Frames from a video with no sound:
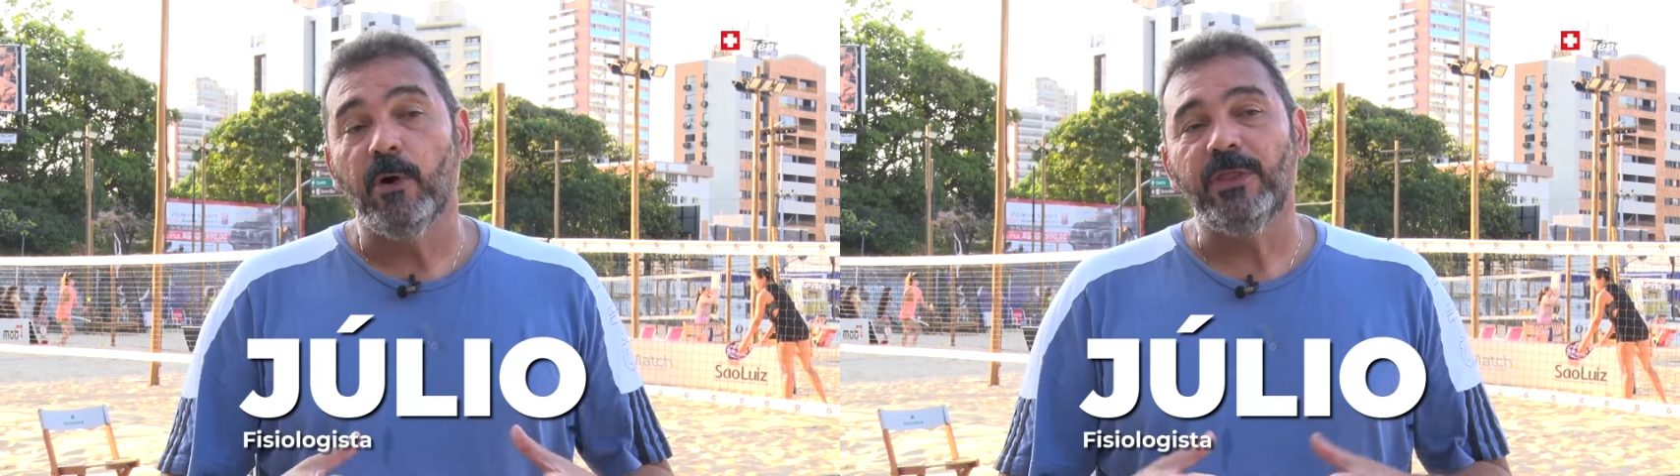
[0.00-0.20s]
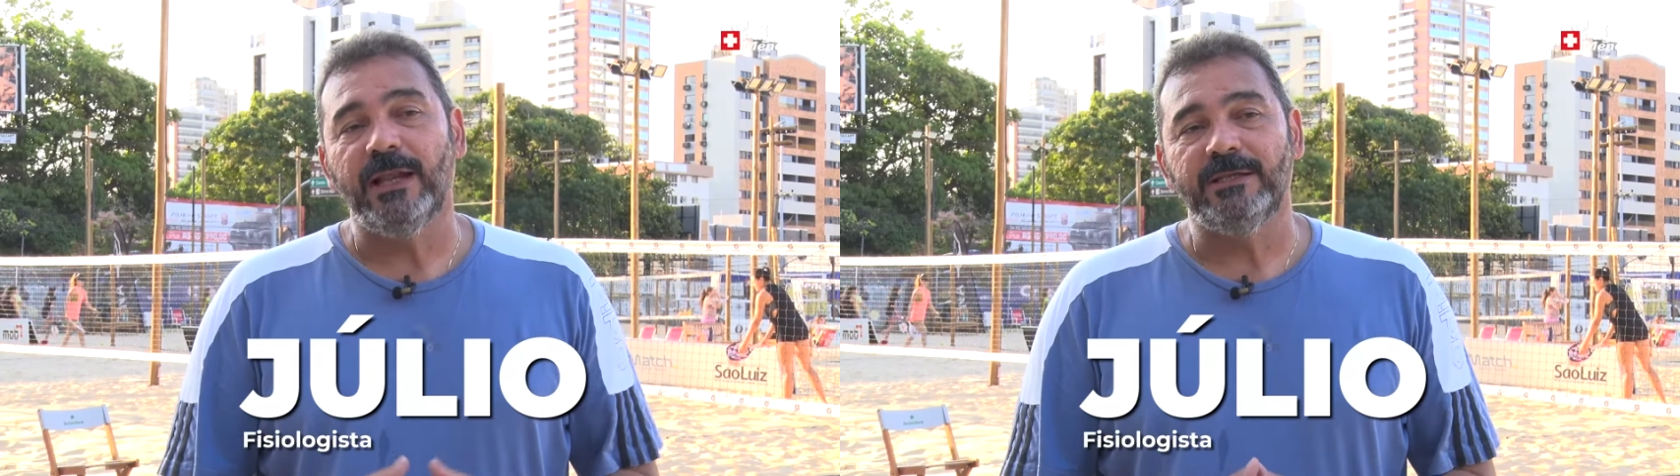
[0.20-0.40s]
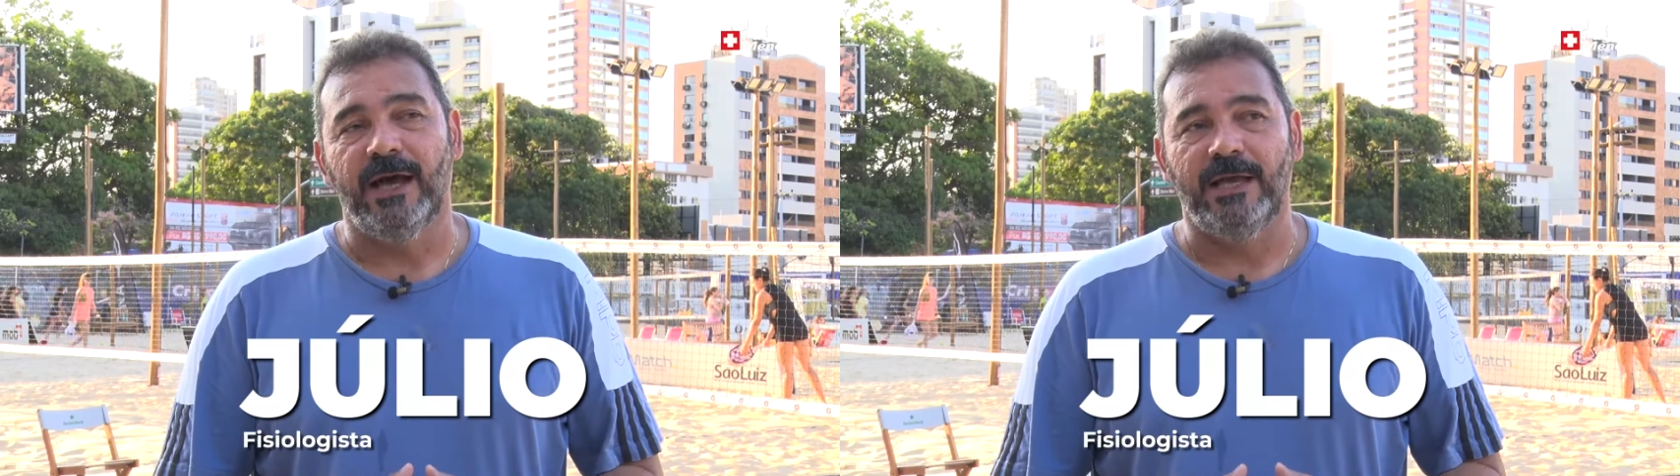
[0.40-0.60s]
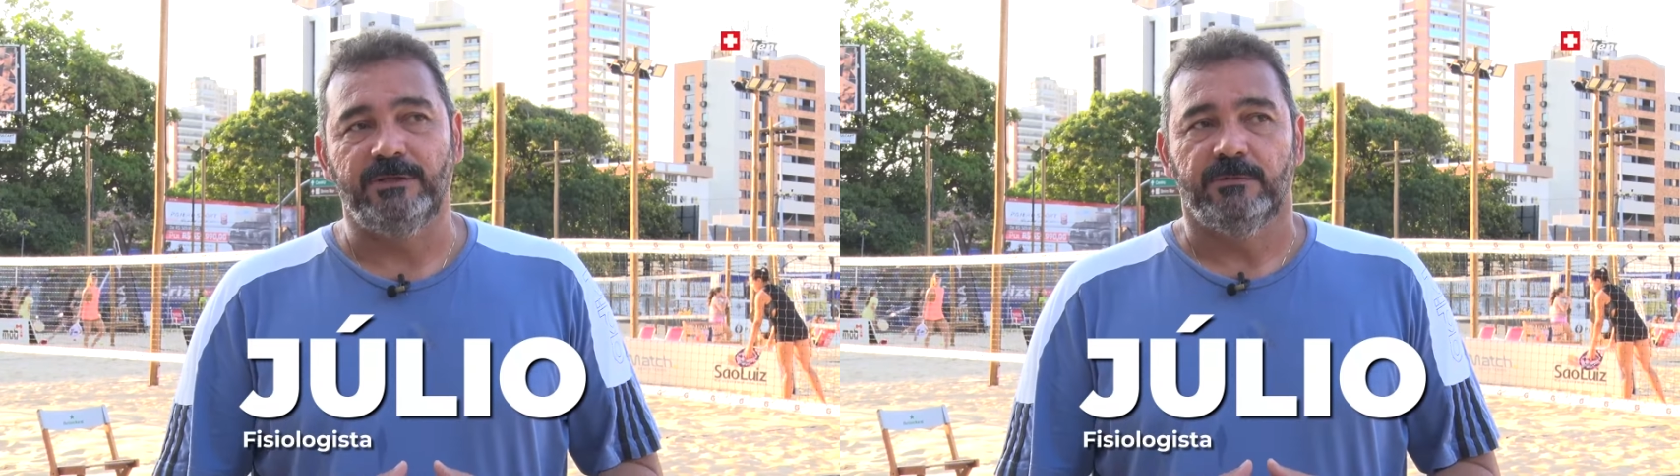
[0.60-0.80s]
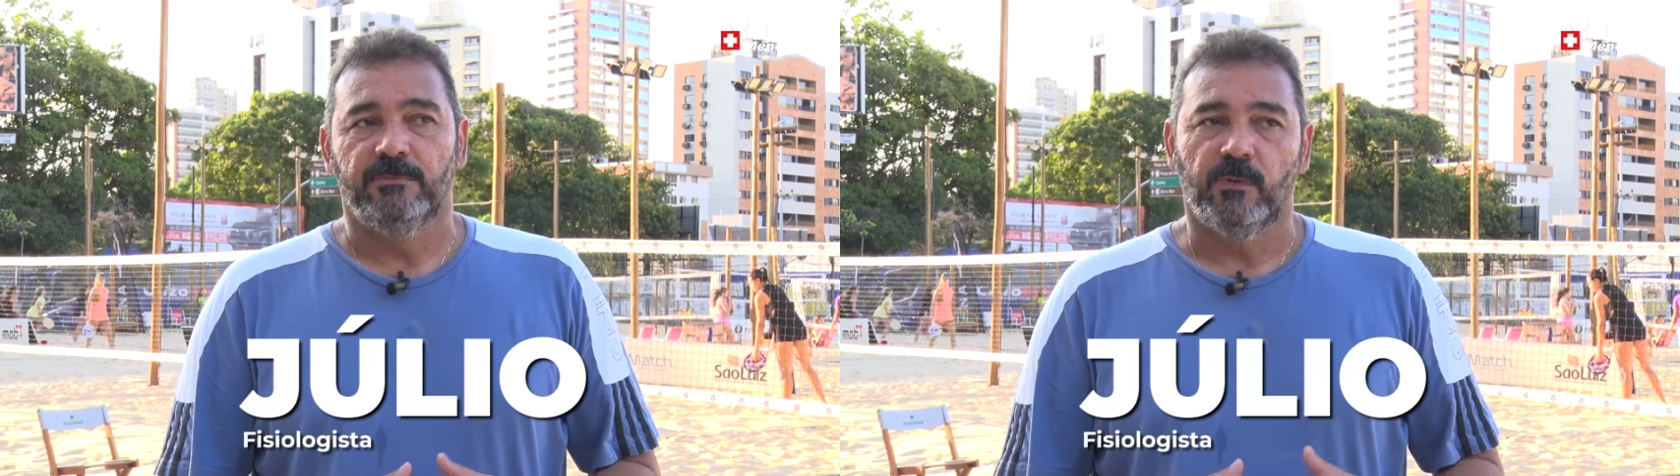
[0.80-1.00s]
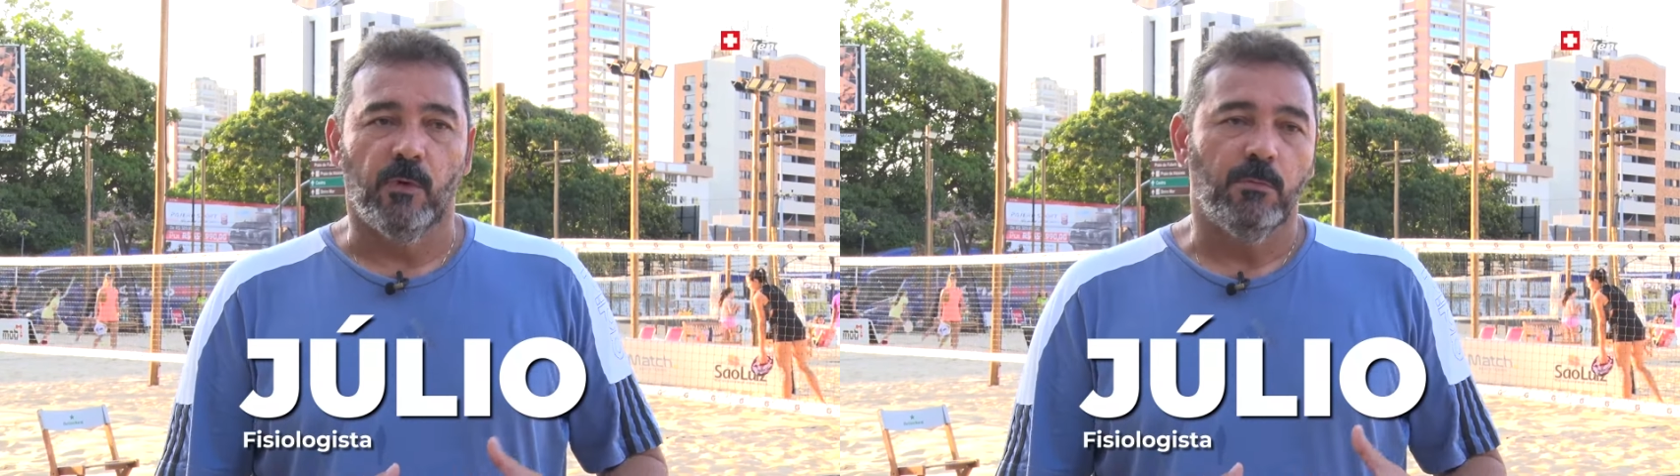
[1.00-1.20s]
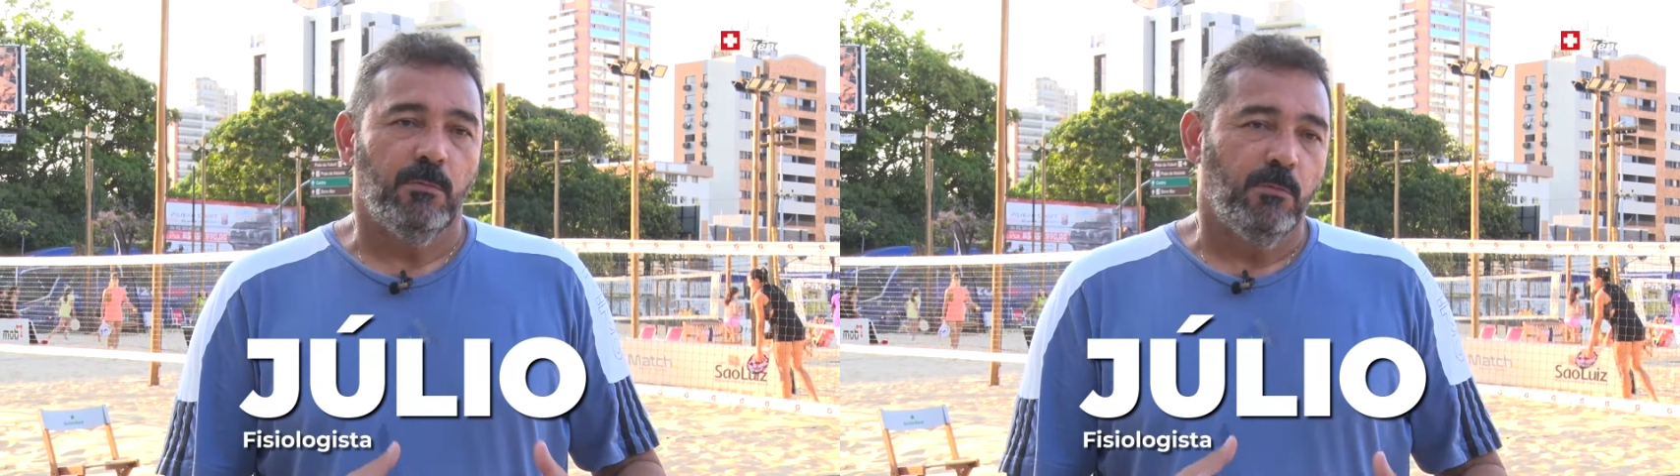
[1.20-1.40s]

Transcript: modalidade com